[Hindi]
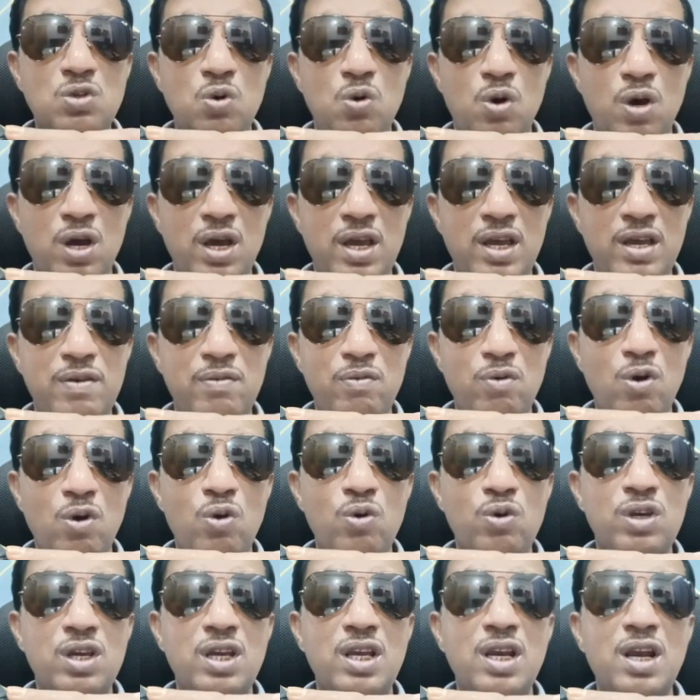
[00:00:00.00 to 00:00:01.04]
जो है वो
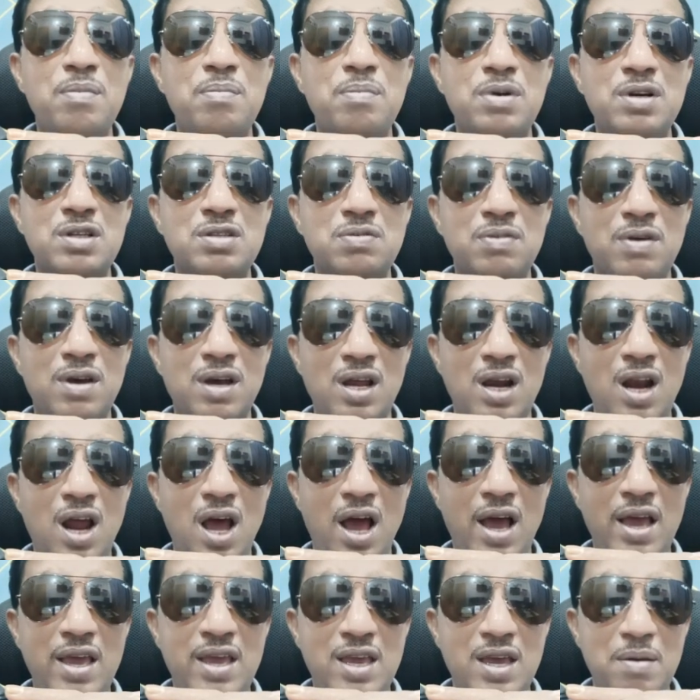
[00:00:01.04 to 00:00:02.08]
लोगों के नंबर्स वगैरह
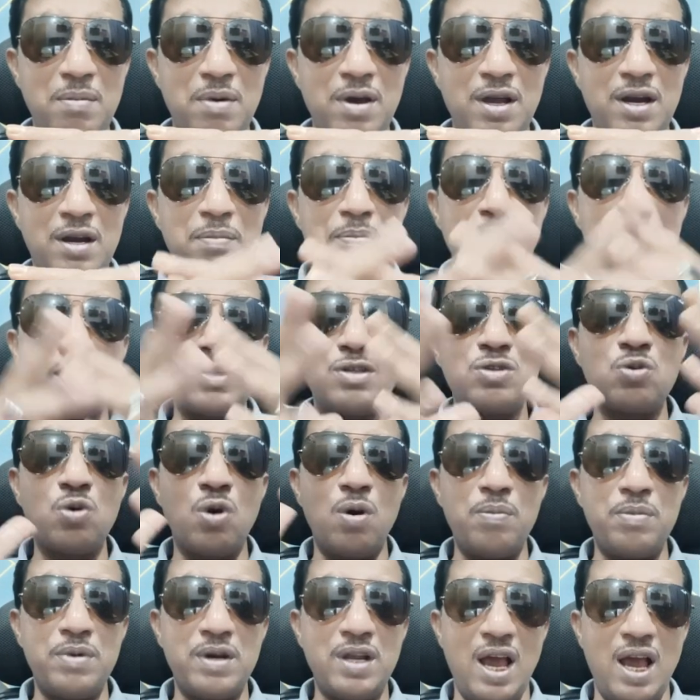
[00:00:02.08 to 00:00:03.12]
आए हैं हमारे पास जो
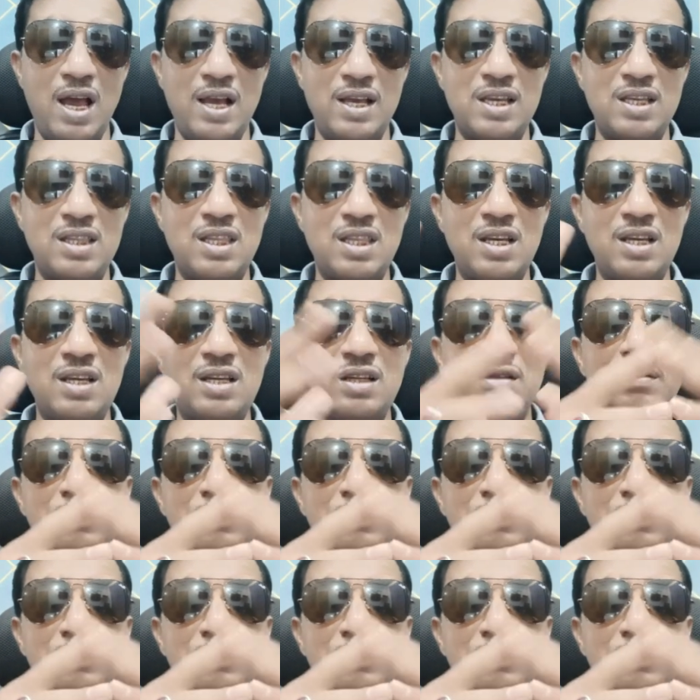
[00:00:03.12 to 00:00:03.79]
हमने आगे तक